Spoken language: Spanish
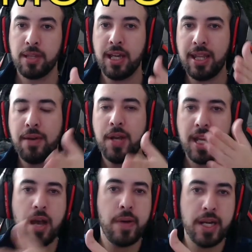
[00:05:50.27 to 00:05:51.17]
Que
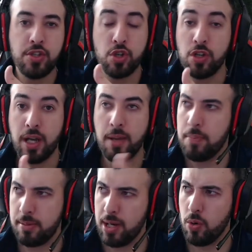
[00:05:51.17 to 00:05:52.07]
debería haber hecho en
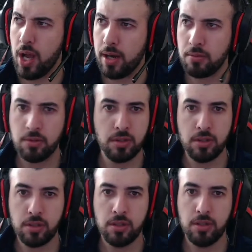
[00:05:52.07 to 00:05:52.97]
primer lugar.
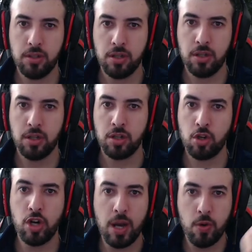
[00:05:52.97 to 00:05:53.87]

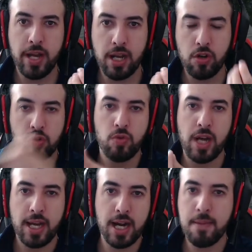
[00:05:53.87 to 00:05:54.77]
Colabora con
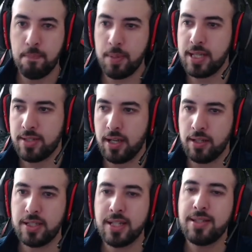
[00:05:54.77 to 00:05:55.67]
una gran empresa.
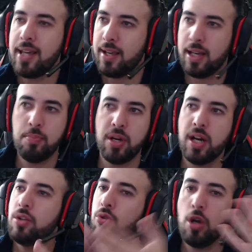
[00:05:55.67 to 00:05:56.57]
Ya sé que querés
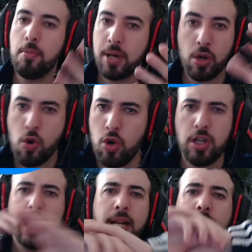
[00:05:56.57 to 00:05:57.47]
ponerle tu nombre,
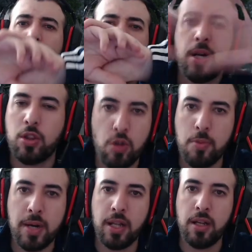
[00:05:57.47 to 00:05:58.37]
Google. Te pones tu
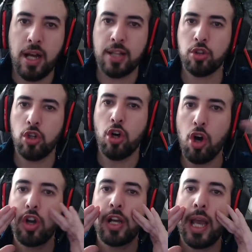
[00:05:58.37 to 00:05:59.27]
nombre a todo.
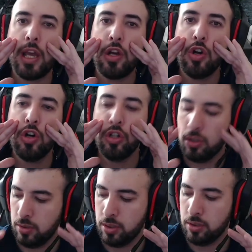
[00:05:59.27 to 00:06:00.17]
Ok,
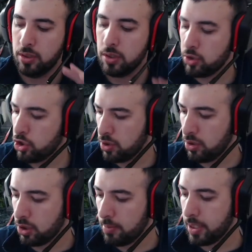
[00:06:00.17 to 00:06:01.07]
Google.
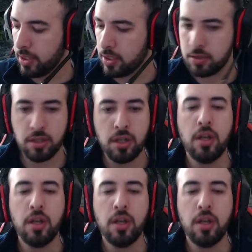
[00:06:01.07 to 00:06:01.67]
No te prendas.